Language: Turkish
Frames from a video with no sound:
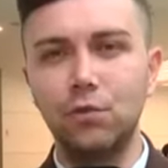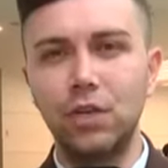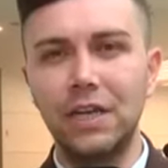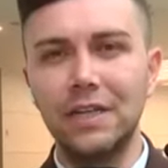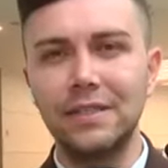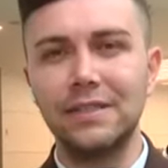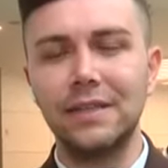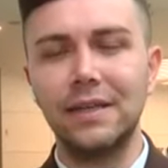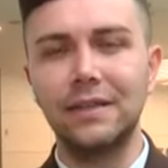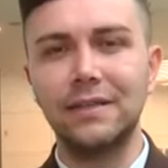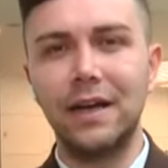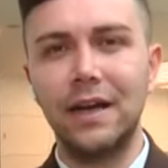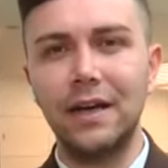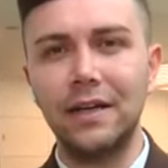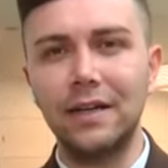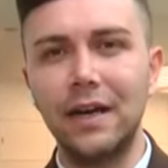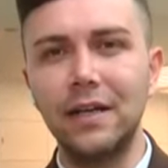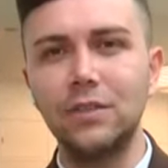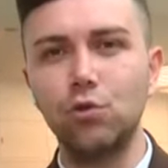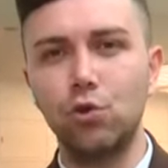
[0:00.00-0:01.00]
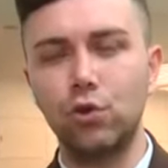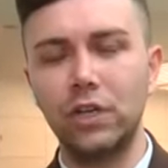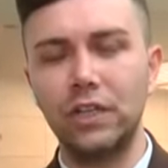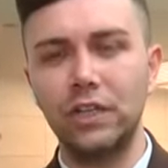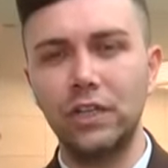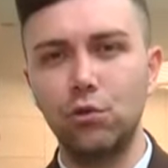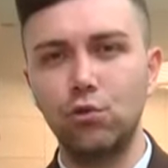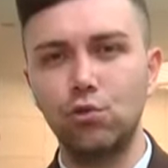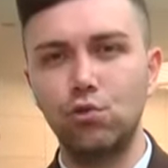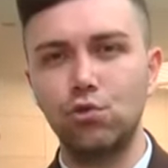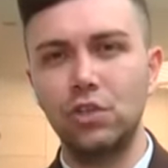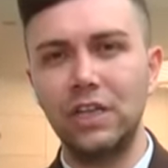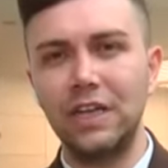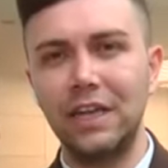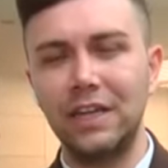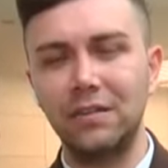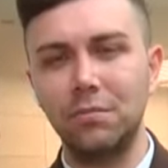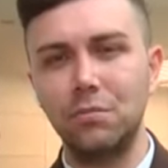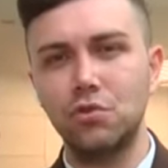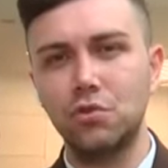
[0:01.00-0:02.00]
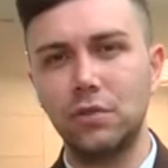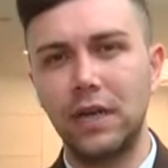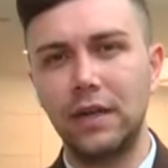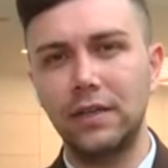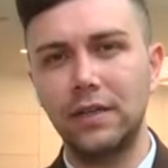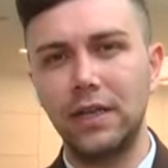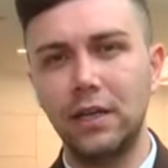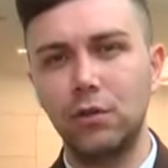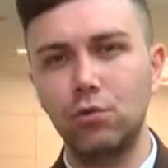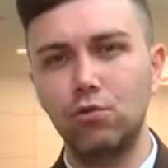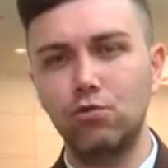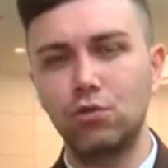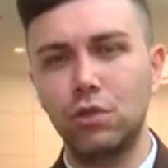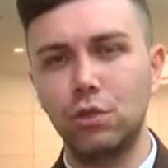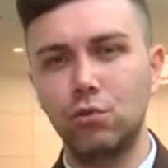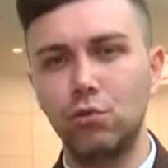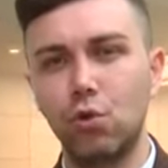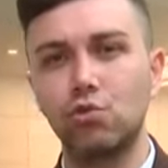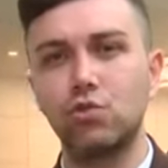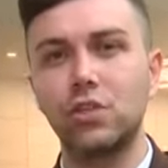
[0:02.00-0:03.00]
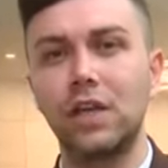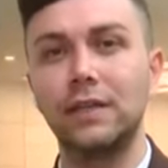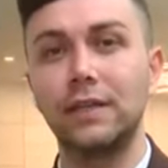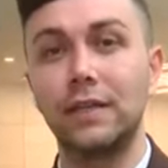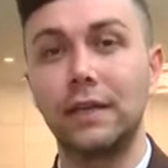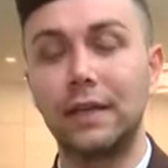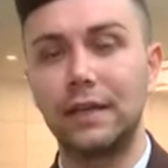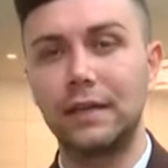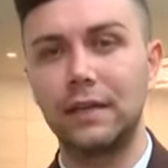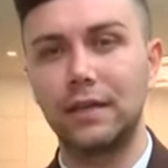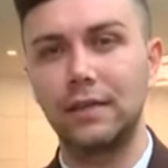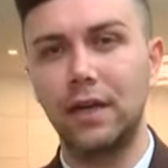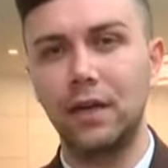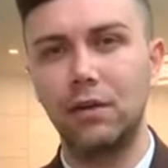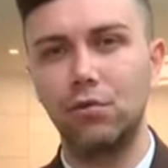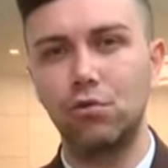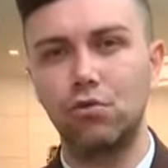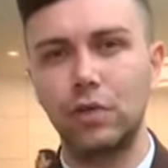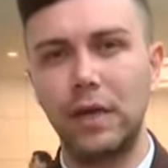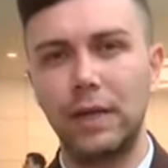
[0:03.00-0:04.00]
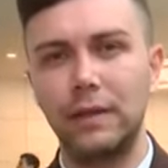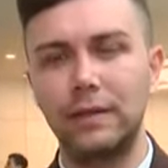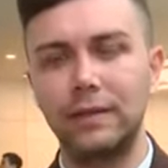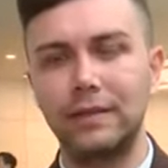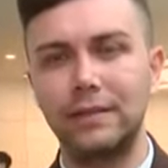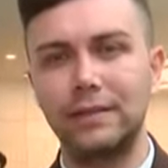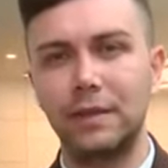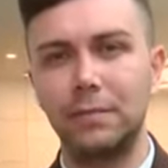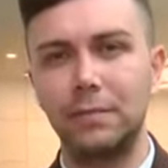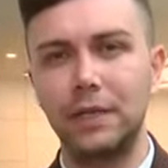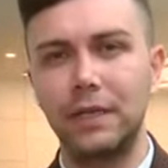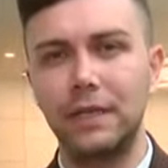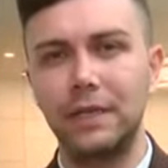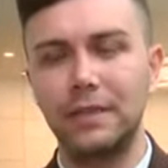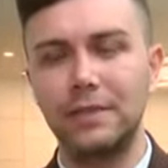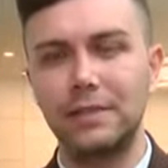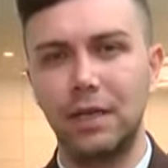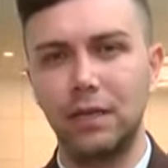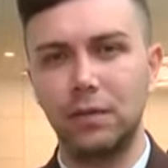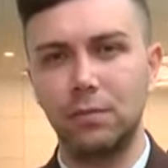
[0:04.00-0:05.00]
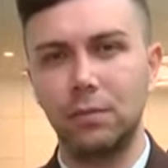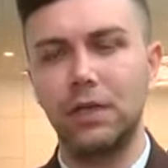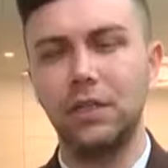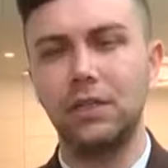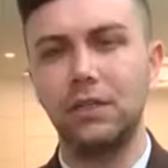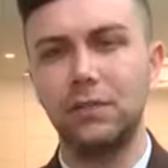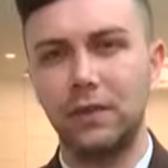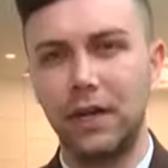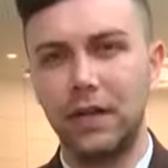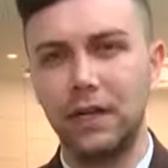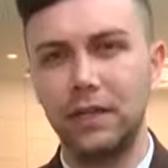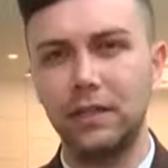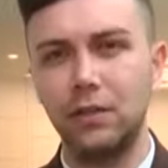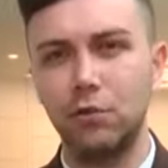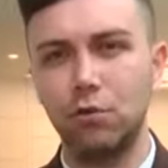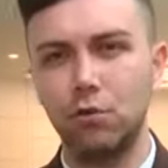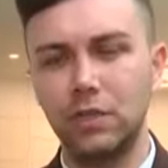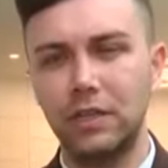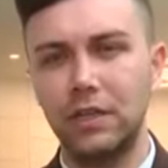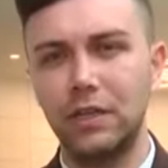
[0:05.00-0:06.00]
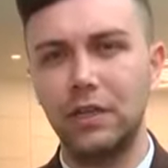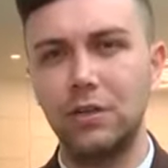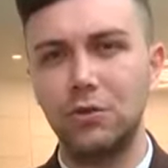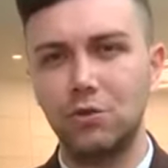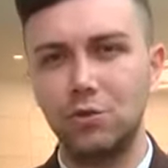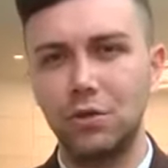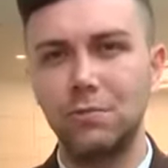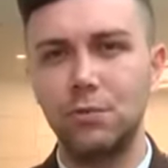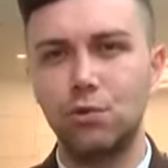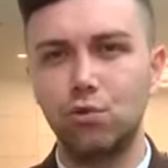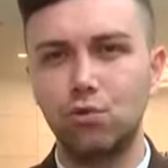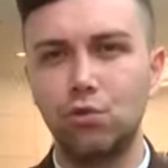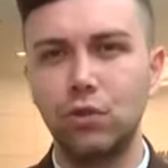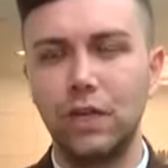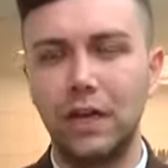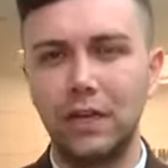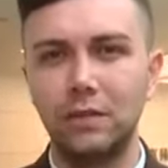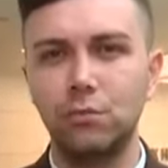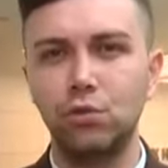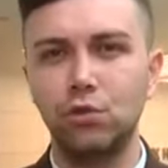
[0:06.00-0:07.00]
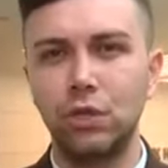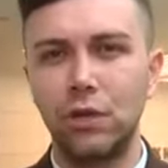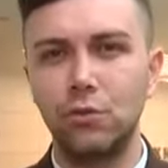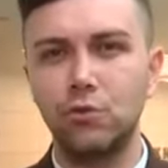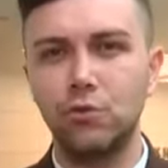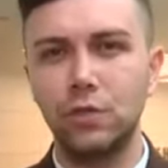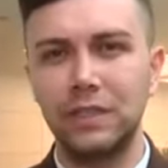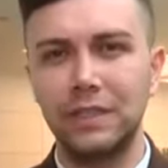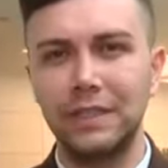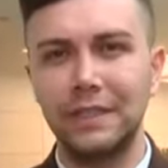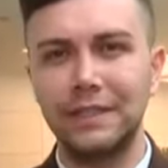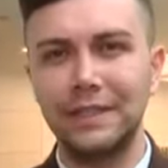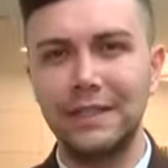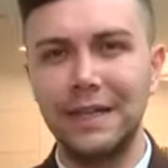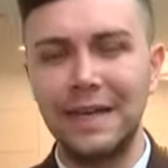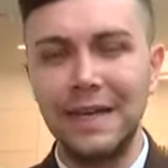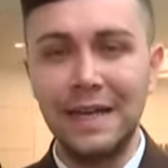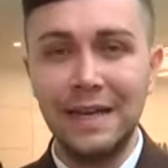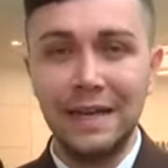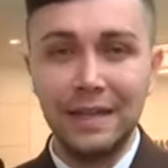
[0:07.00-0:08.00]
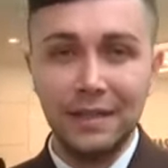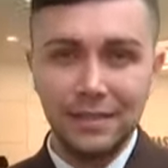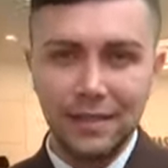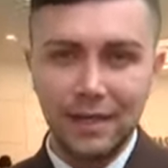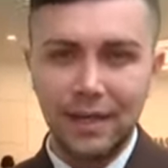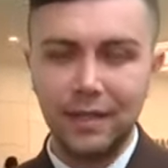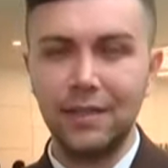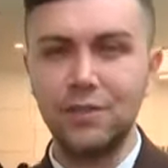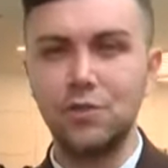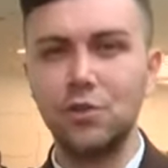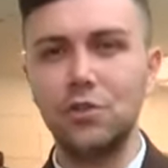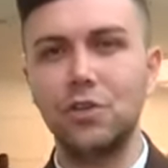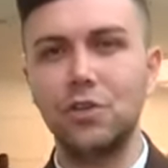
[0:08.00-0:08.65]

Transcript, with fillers: sadakat oranı %70'lerden %90'lara kadar yükseldi. Tabii Sağlık Bakanı Fahrettin Koca da geçtiğimiz günlerde bunu açıkladı. Sadece şehir